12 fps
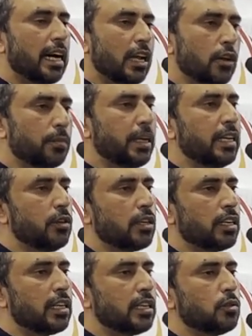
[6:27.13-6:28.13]
alumni
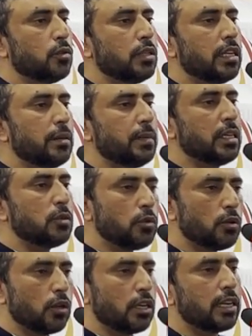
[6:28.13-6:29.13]
olarak, Türkiye
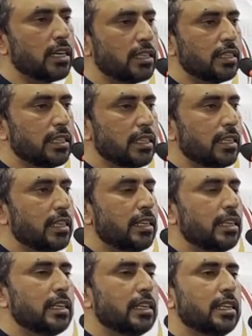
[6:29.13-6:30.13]
mezun olarak
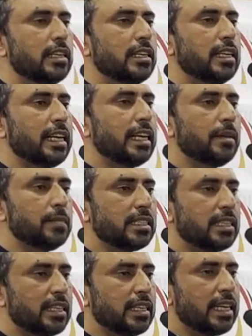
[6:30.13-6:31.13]
e,
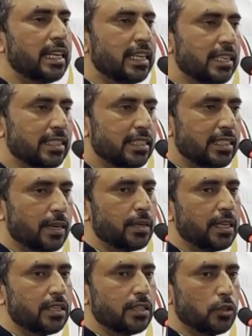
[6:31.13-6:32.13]
elimizden gelen
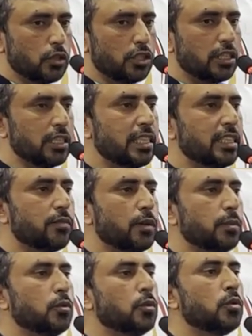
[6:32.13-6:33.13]
çabaları göstereceğiz ve
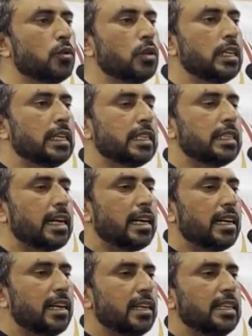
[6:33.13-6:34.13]
bunu
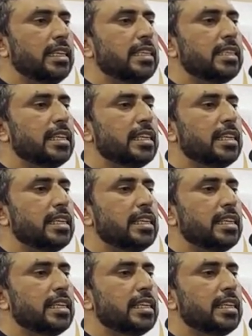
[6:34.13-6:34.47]
daha iyi